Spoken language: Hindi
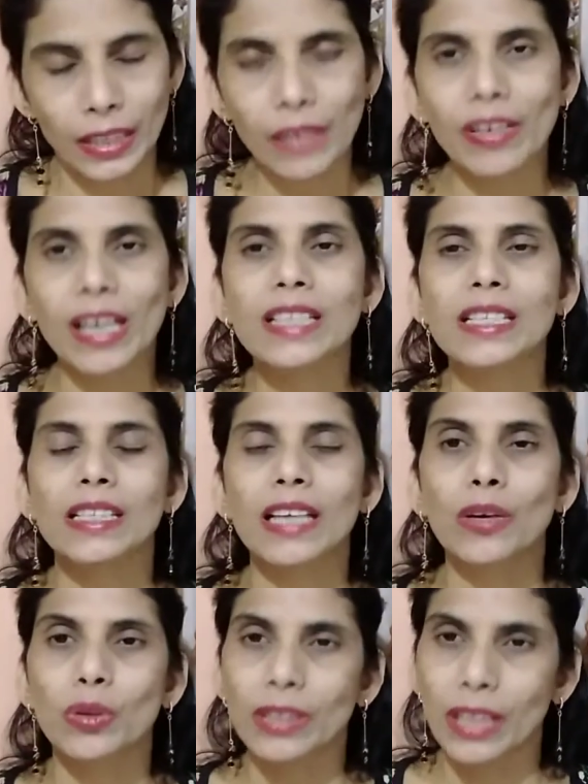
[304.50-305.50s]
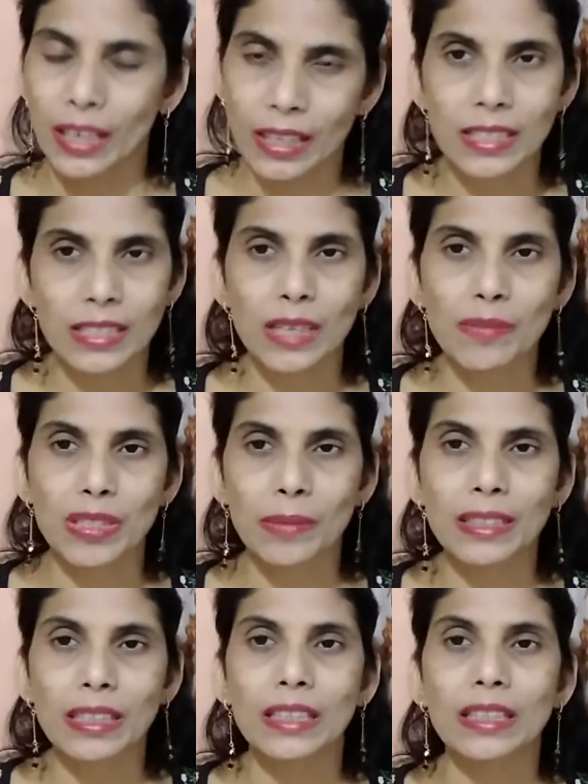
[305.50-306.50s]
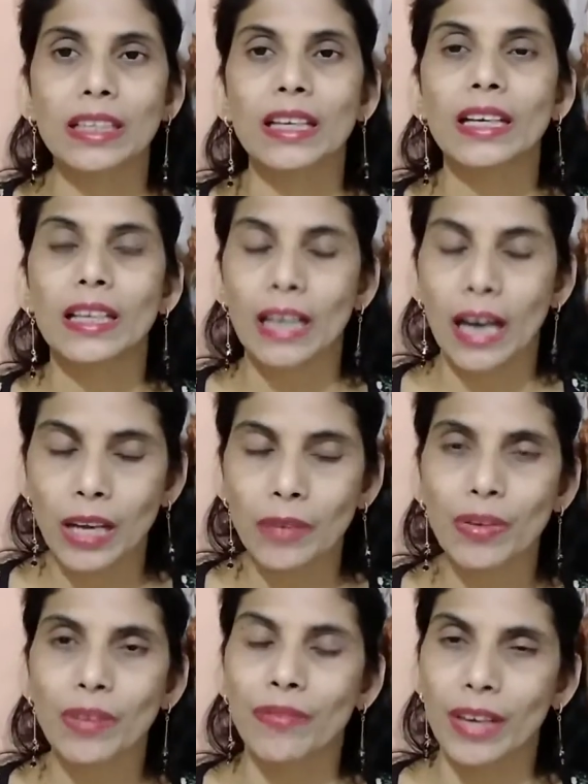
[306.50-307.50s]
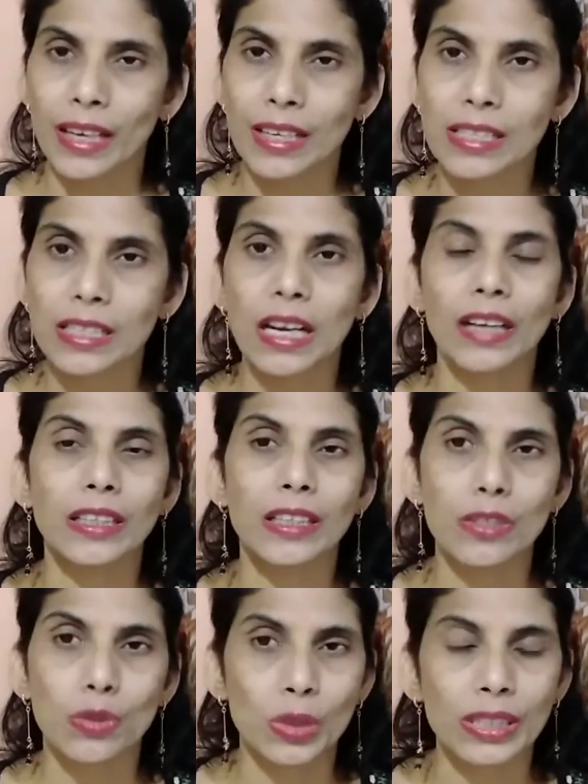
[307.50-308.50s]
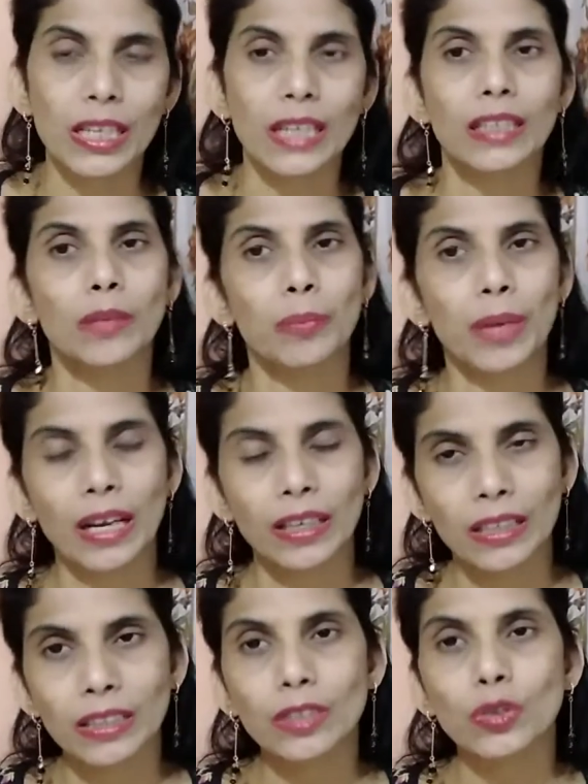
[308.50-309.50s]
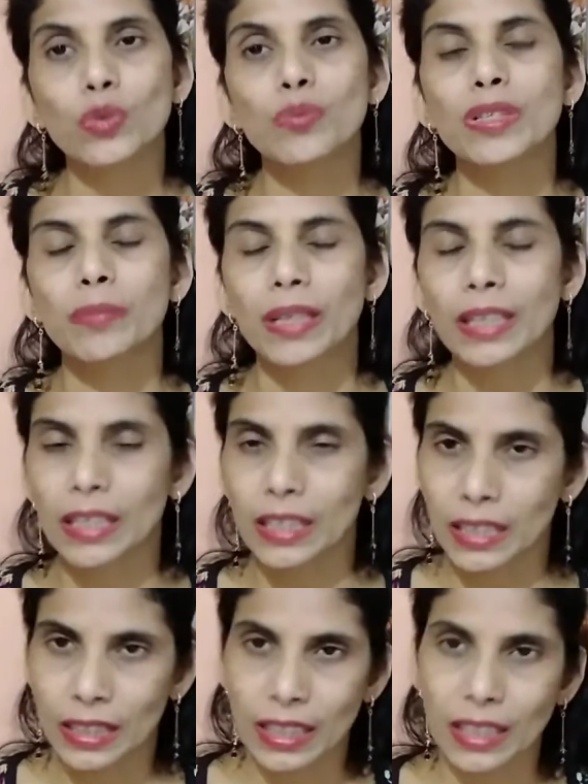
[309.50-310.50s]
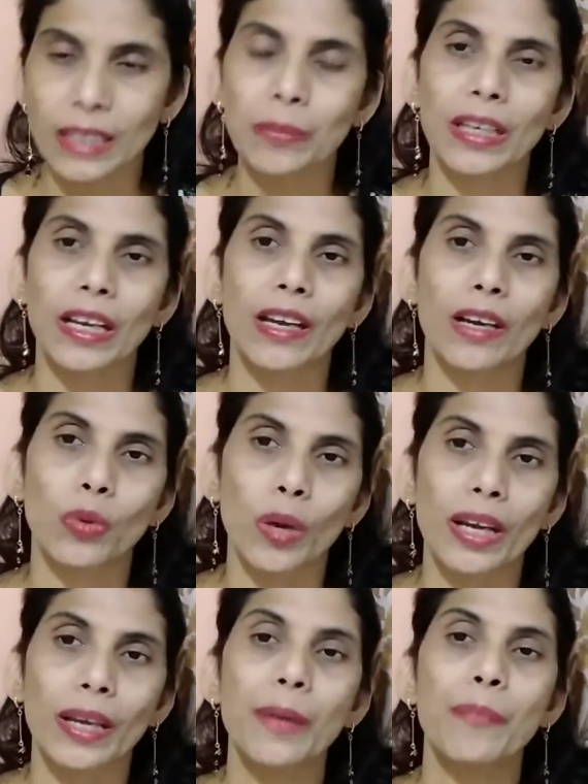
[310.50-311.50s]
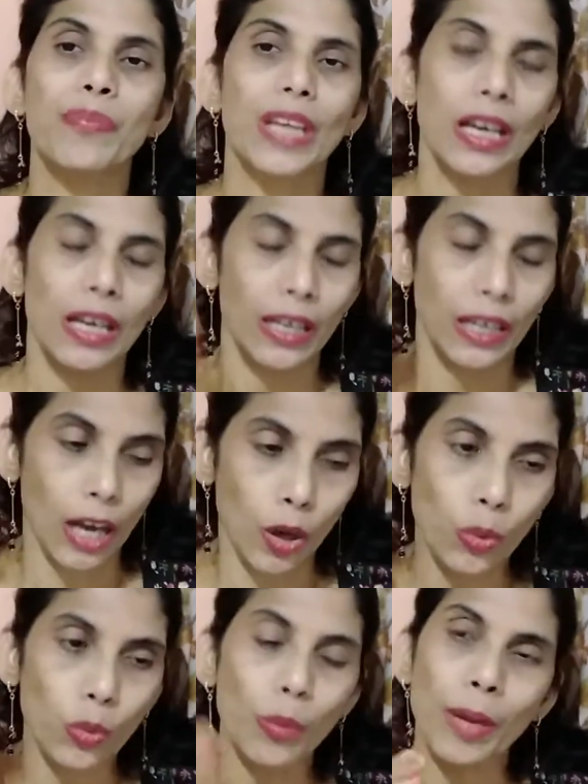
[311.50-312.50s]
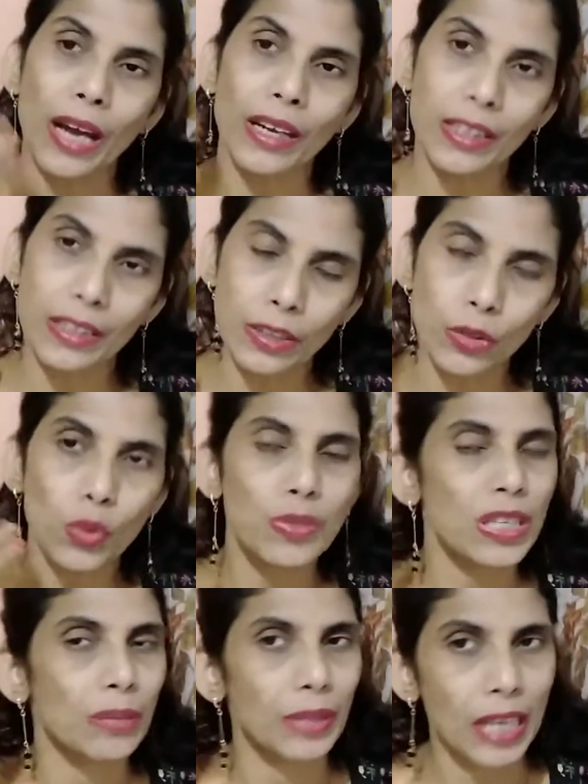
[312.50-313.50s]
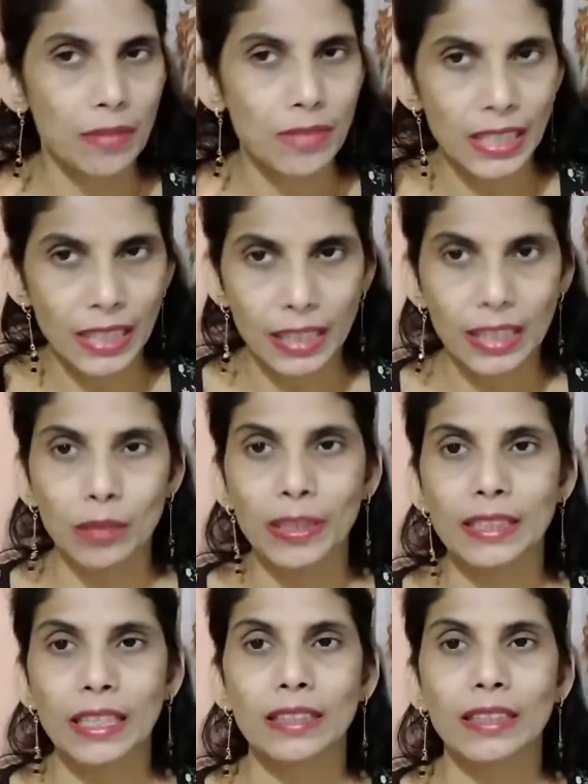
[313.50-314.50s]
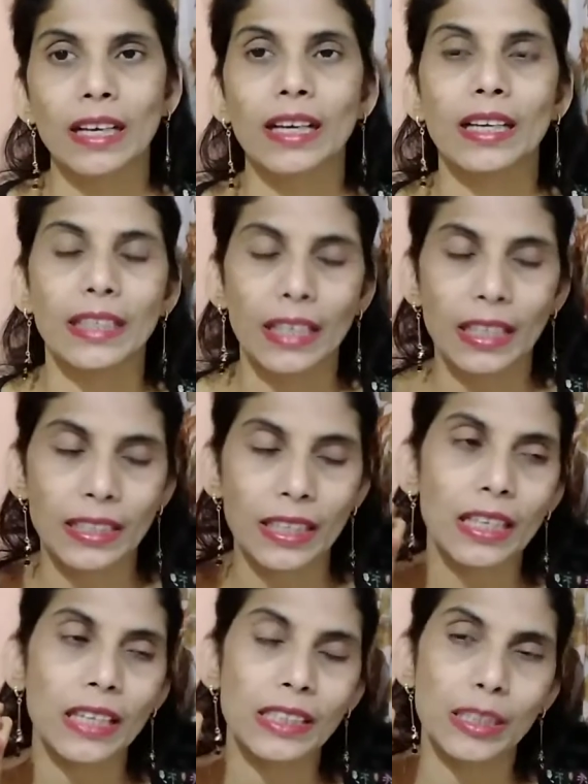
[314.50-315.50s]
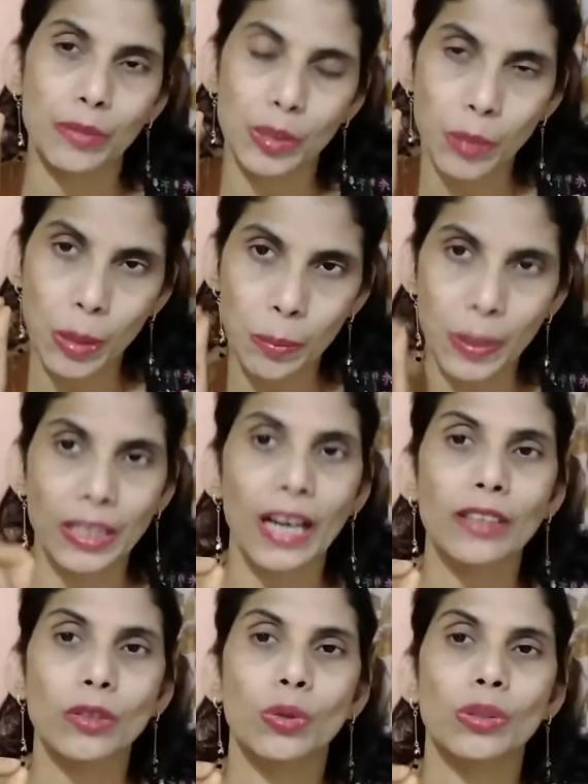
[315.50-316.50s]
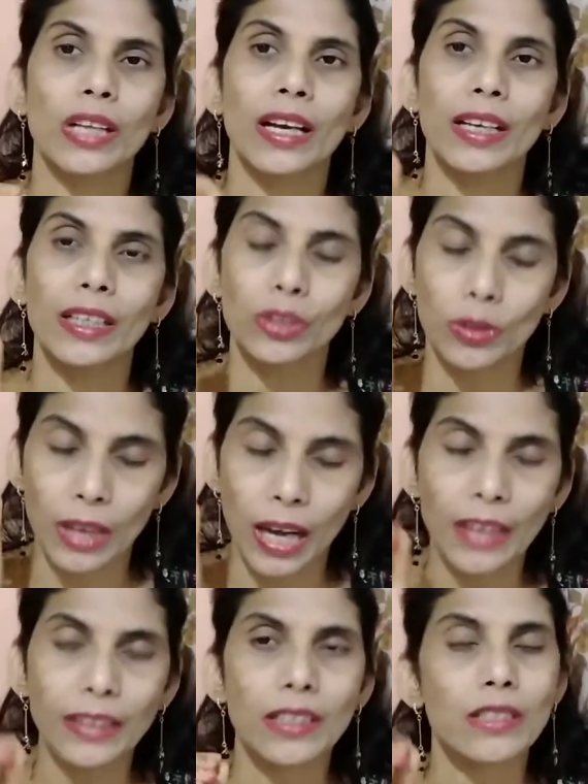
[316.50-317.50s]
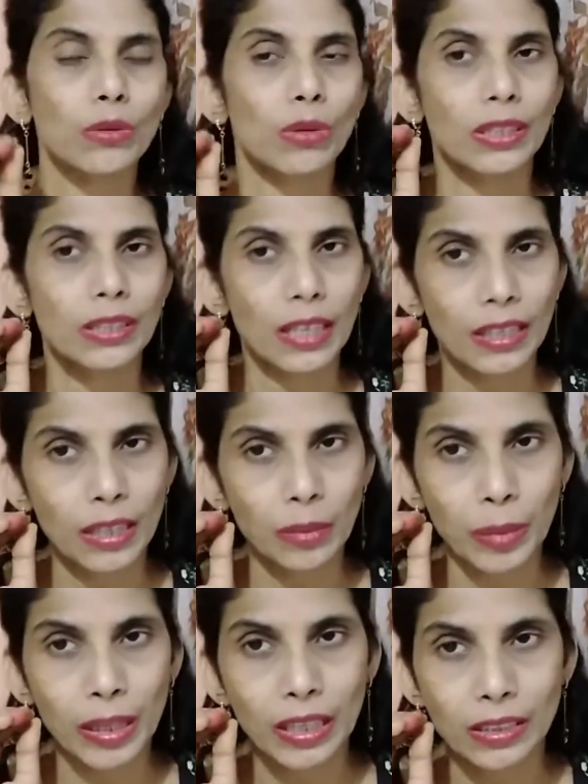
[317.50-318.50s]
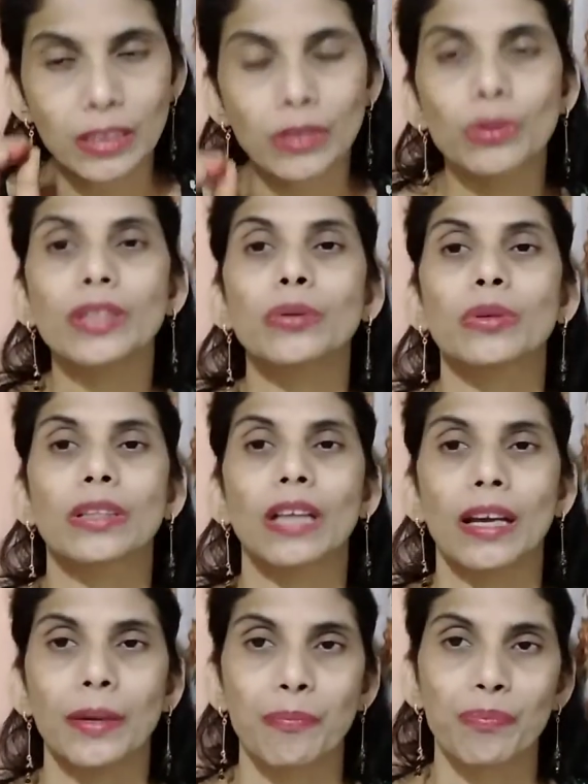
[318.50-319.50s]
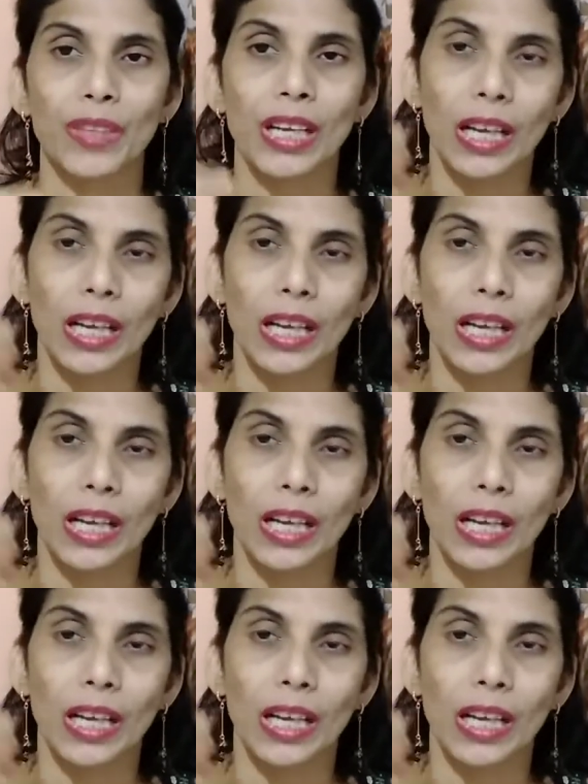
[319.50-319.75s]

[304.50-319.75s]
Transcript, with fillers: ये वैक्स क्या होता है इसे हम समझ लेते हैं कान में वैक्स कान की सुरक्षा के लिए प्राकृतिक रूप से प्रकृति ने ही बनाया हुआ है और वो प्राकृतिक रूप से अपने आप से निकल भी जाता है ये एक तरह का चिपचिपा पदार्थ होता है जो कान की सुरक्षा के लिए बेहद ज़रूरी होता है